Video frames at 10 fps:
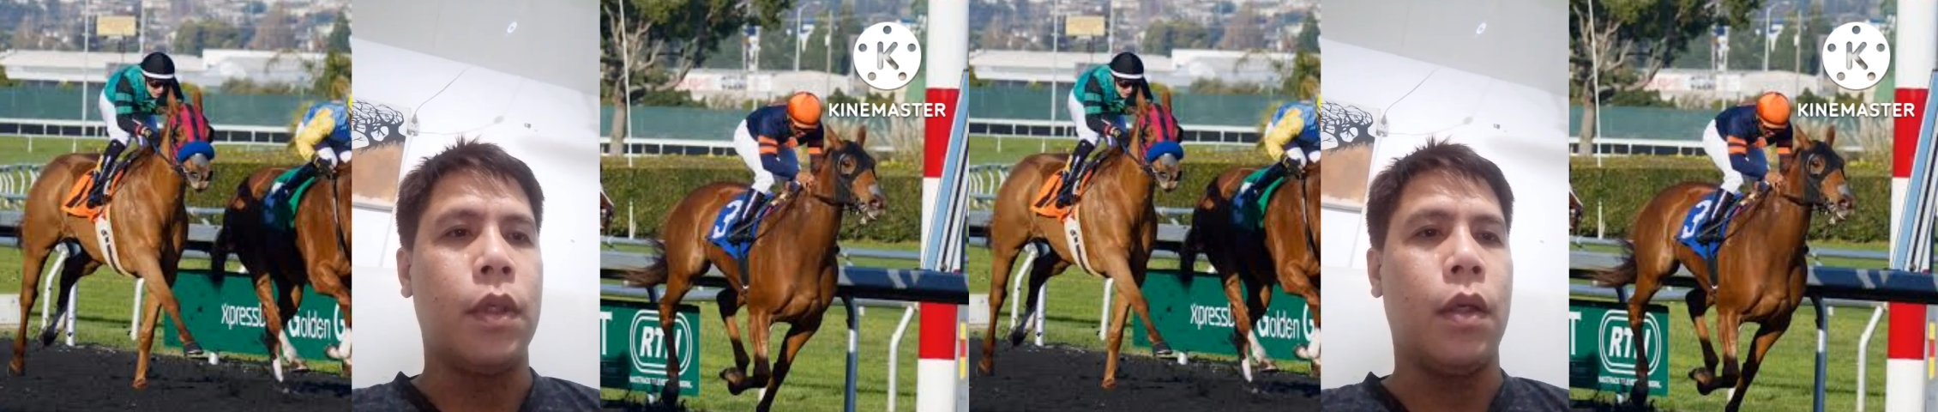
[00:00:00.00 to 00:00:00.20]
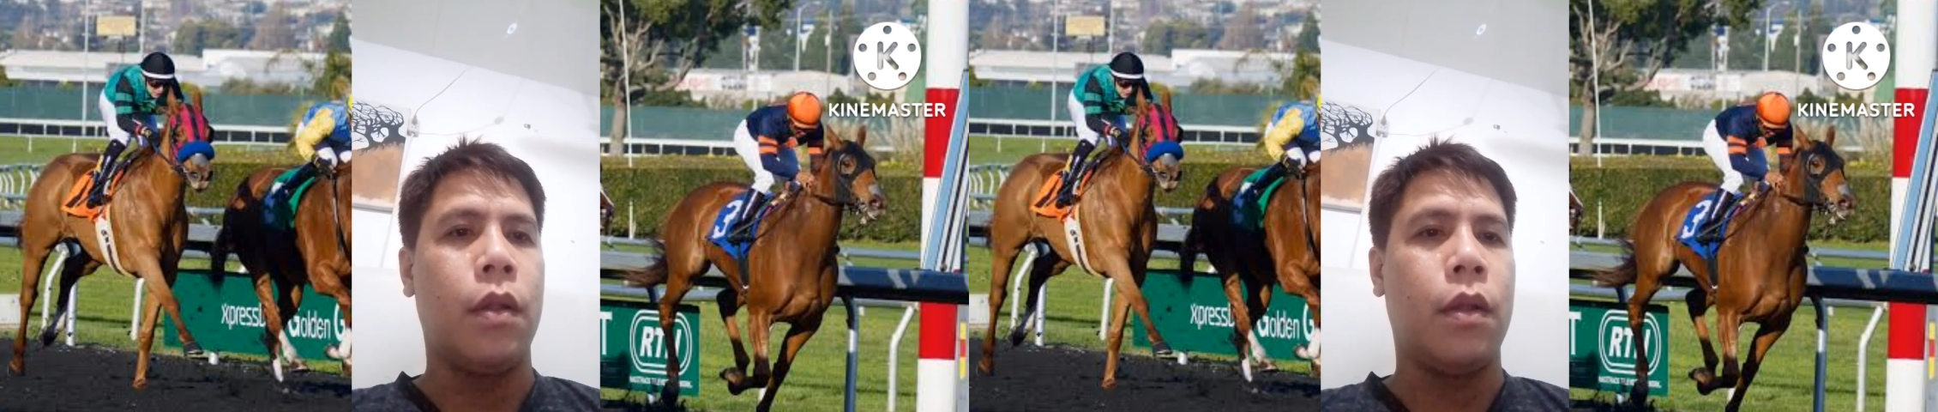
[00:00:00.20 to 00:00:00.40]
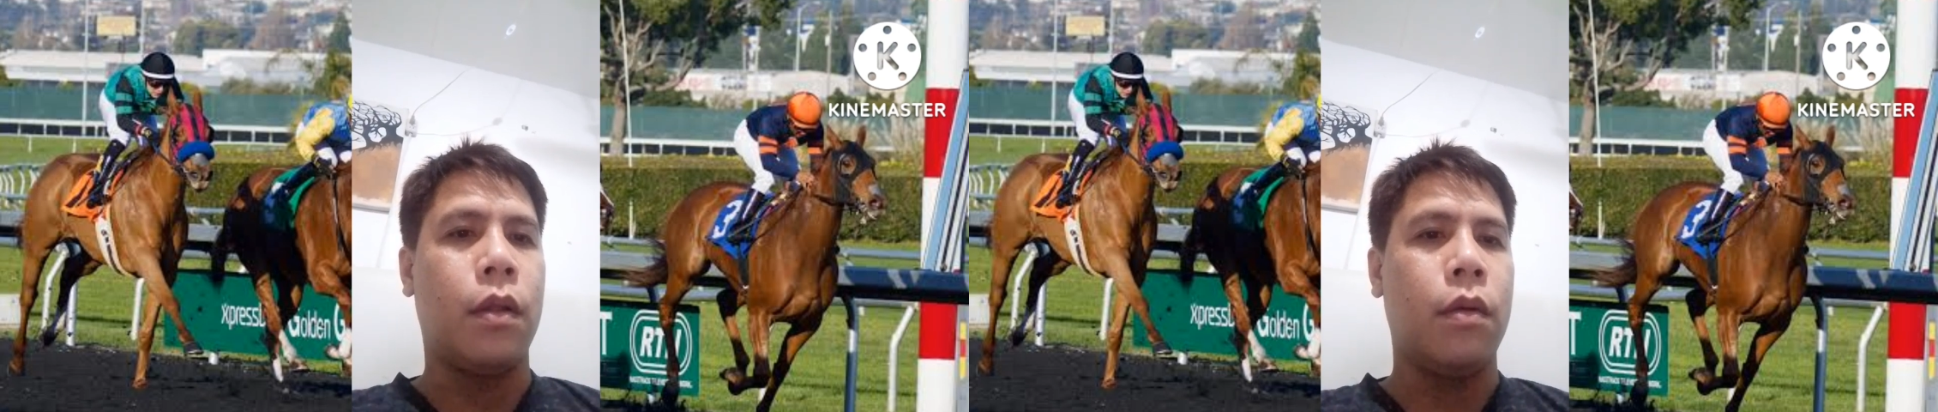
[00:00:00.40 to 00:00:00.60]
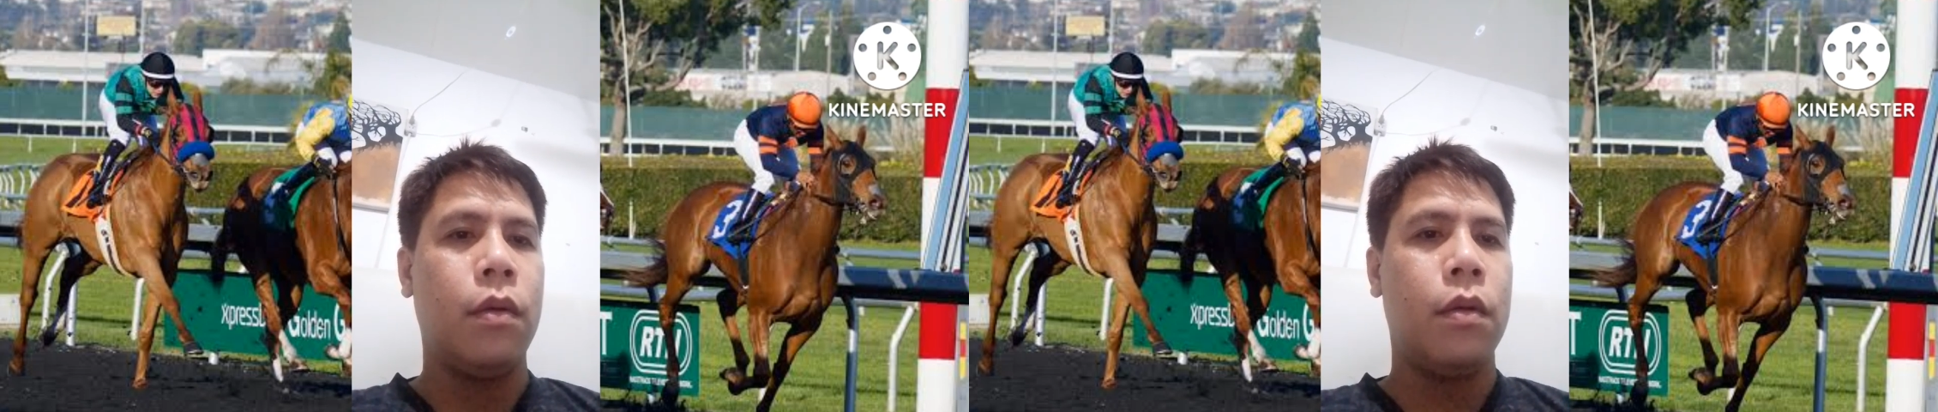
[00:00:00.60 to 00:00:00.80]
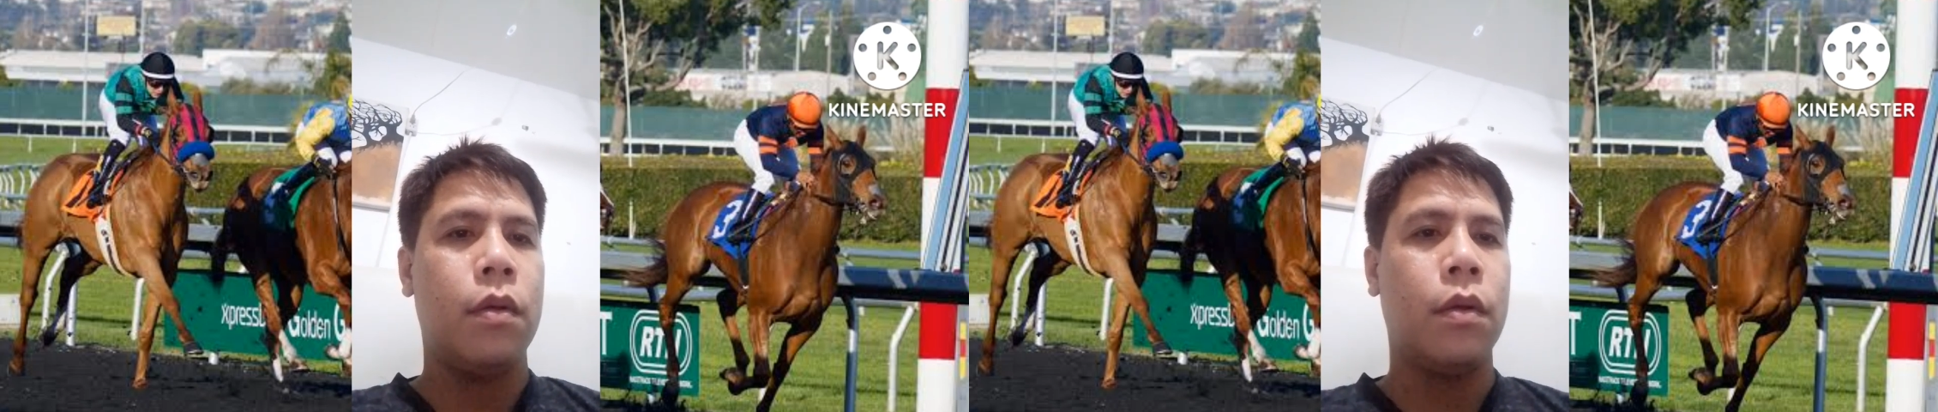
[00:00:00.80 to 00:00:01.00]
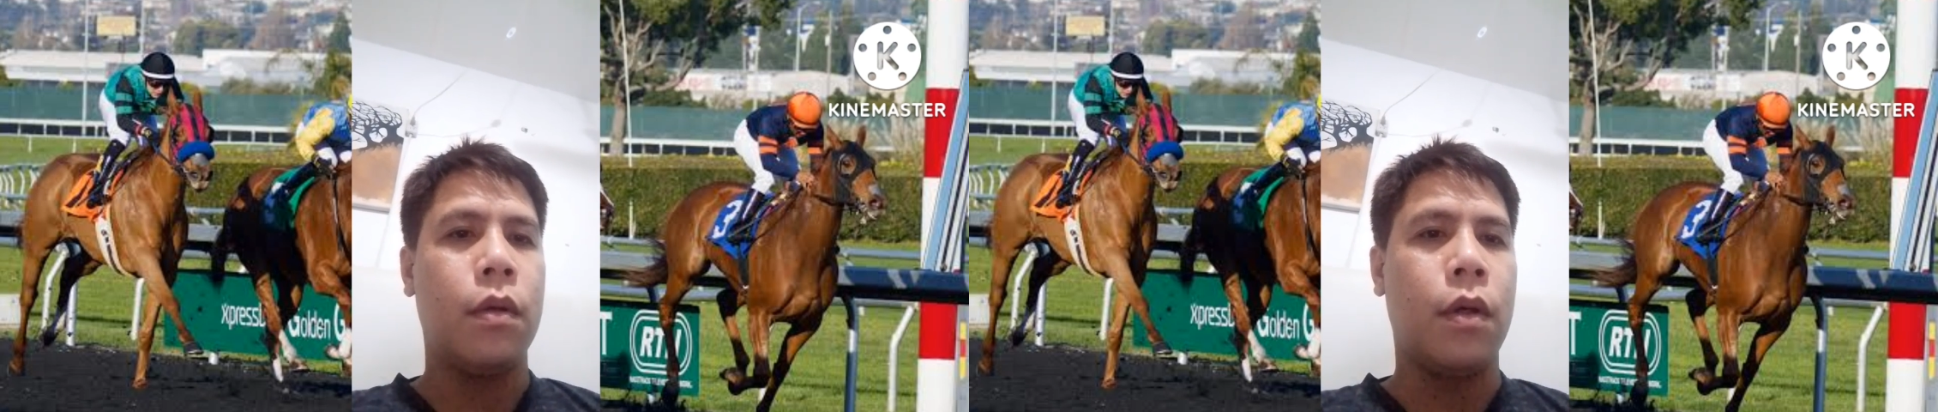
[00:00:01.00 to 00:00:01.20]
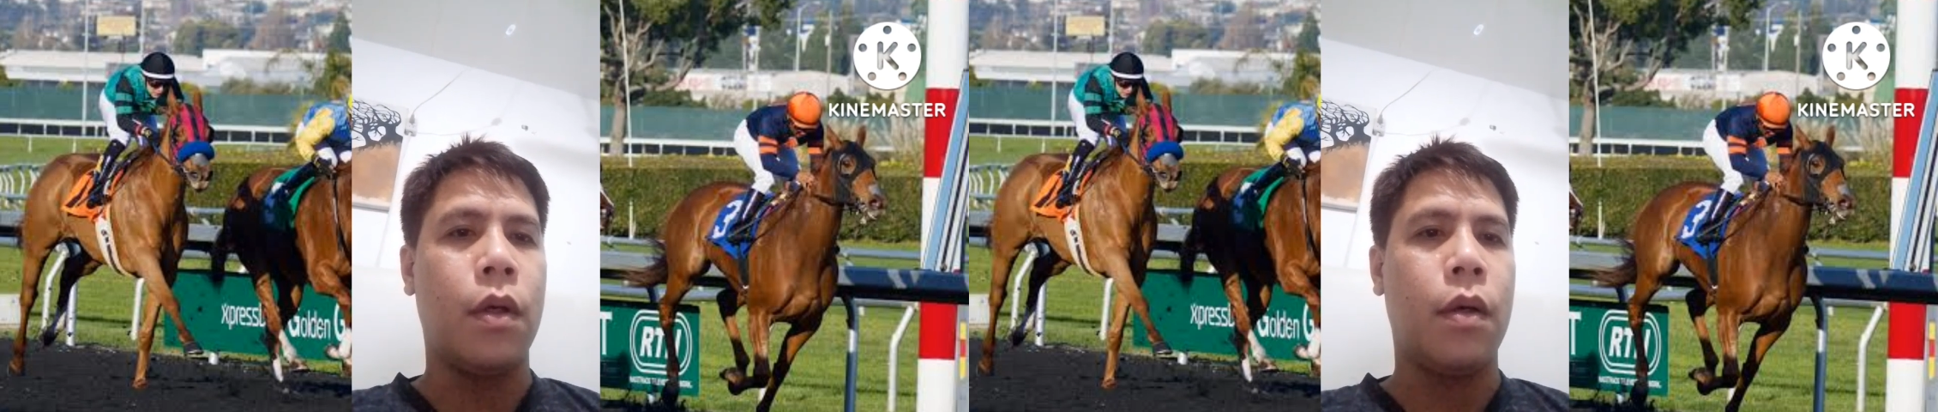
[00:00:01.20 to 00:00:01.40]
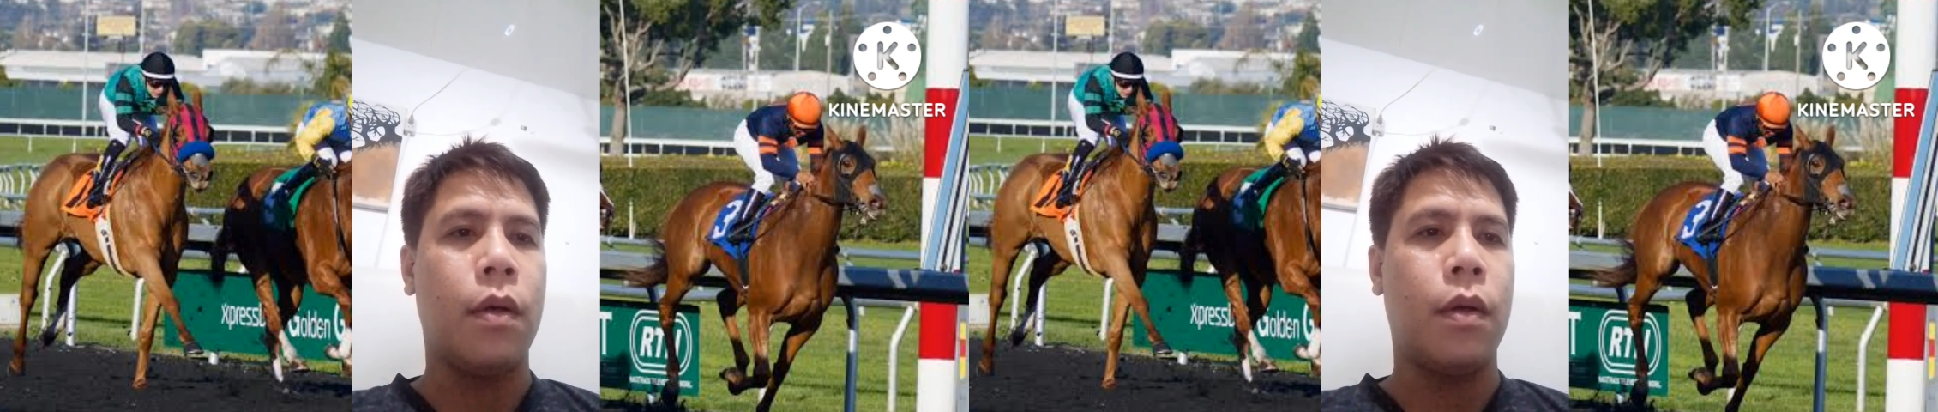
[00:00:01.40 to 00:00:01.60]
Maganda to.
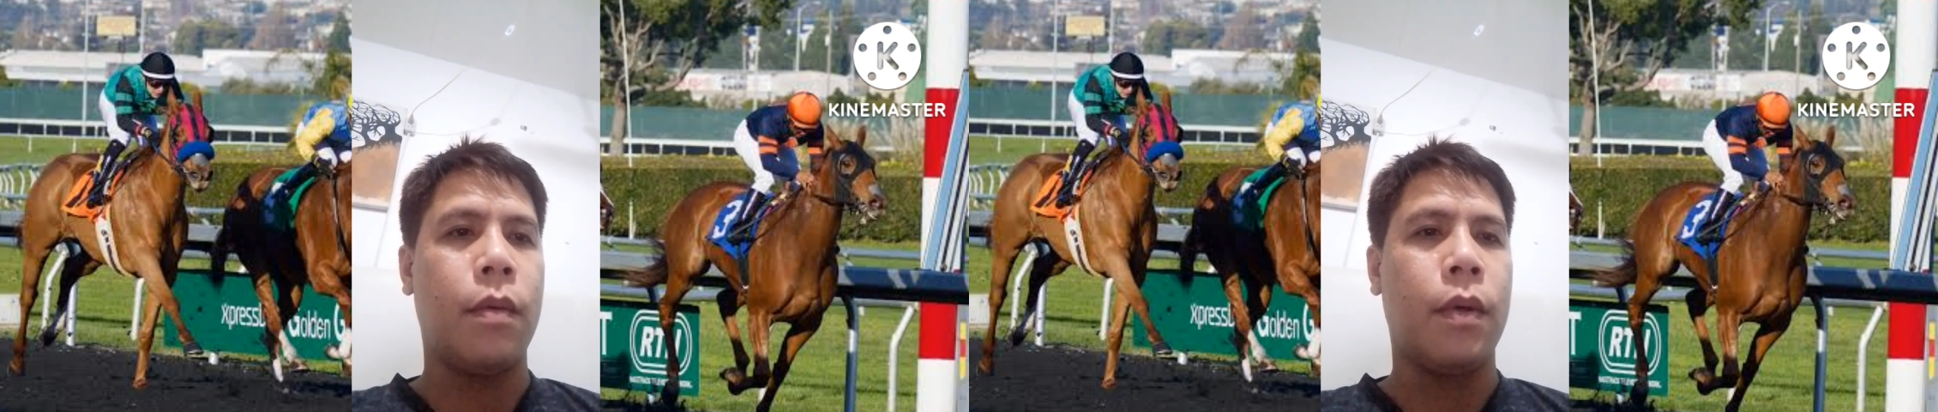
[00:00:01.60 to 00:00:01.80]
Ah,